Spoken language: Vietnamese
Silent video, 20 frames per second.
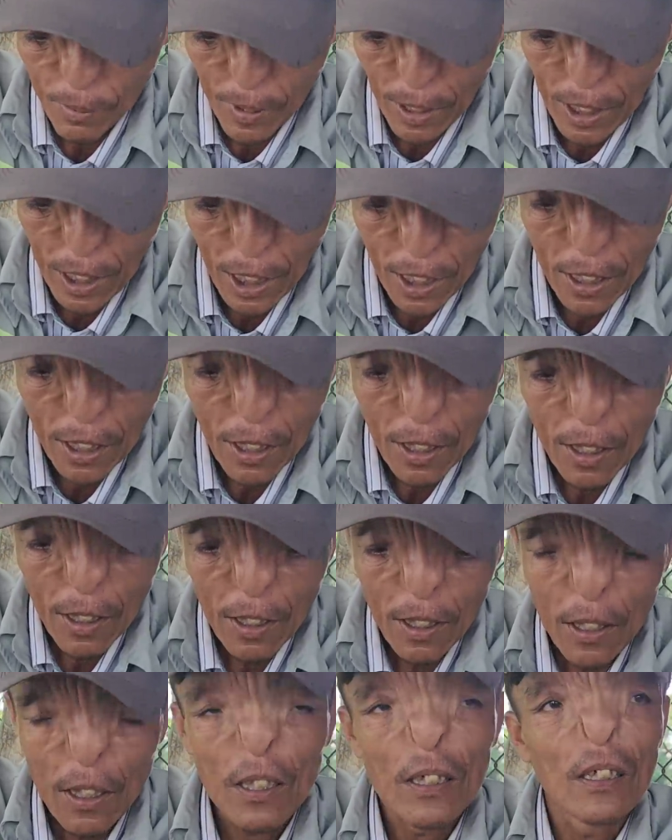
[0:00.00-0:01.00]
bây giờ ở,
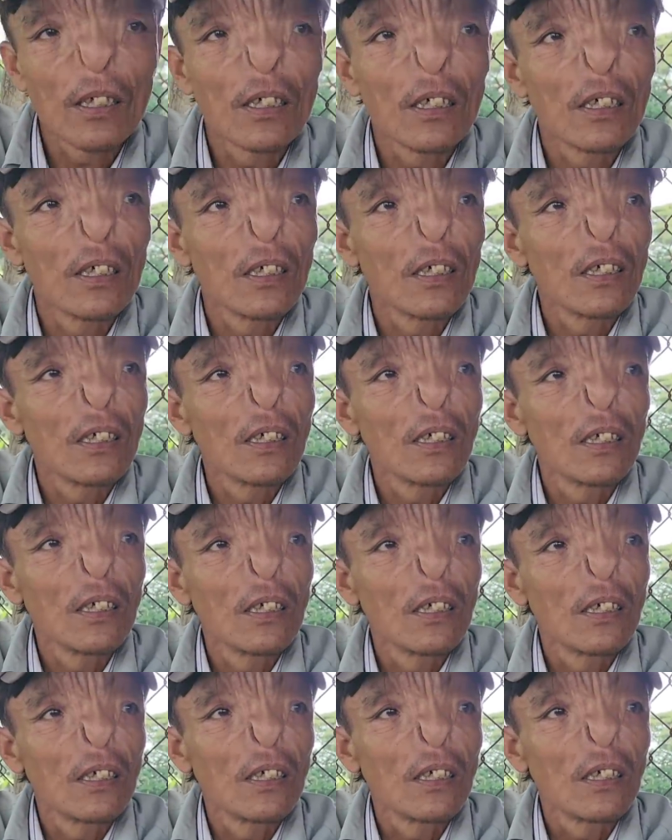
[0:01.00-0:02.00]
anh với vợ anh cũng ở lâu
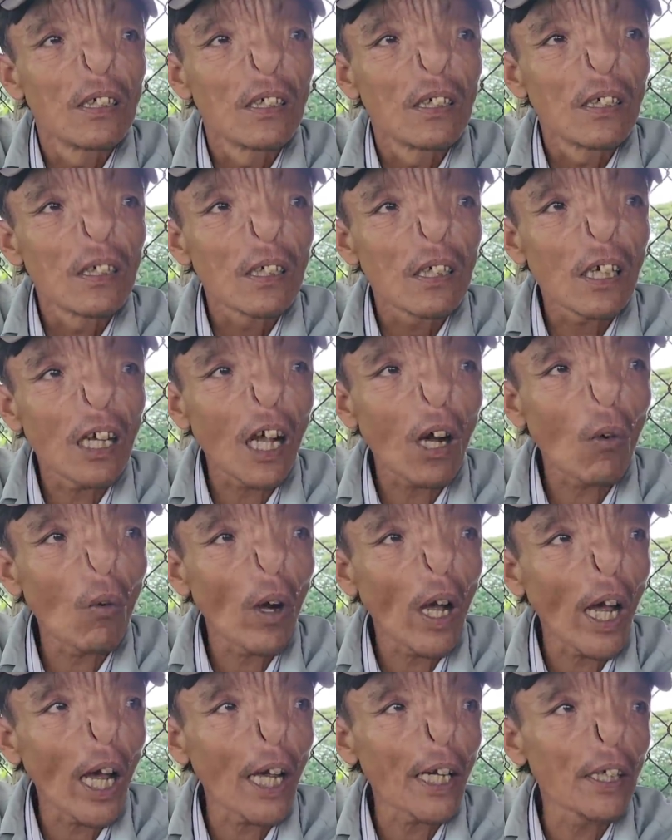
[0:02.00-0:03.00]
năm mà đúng không
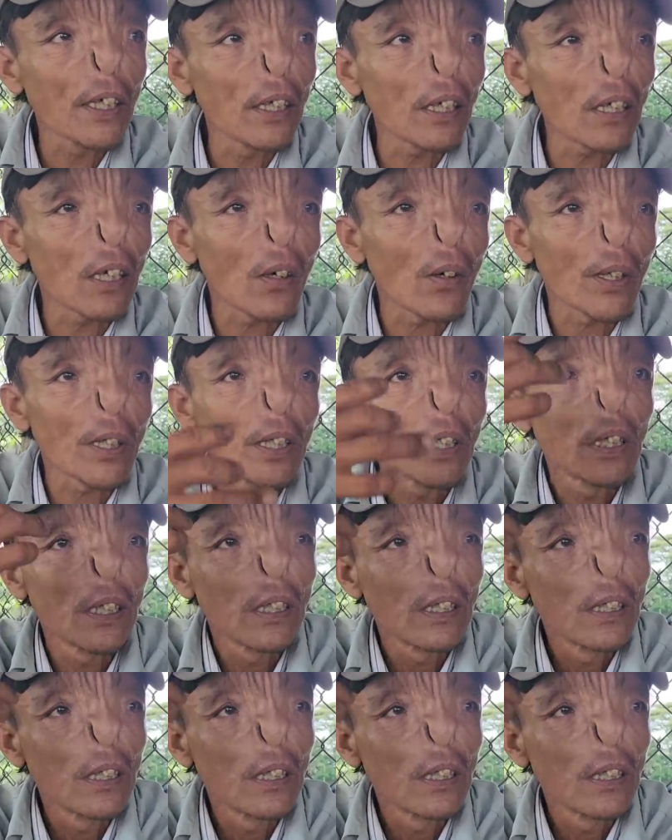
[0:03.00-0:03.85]
lâu hai đứa rồi